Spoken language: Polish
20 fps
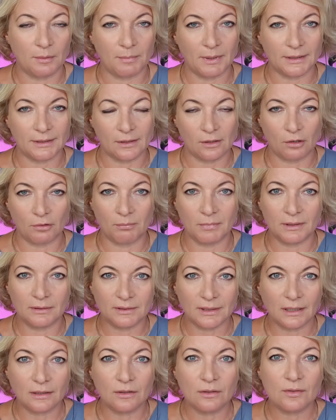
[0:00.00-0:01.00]
ma taką
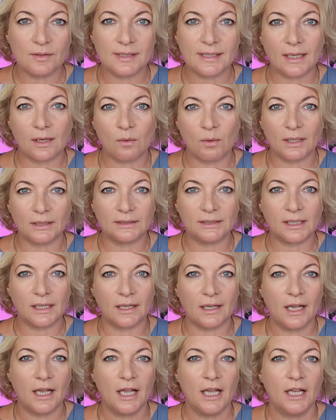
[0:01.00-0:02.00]
mentalną zakładkę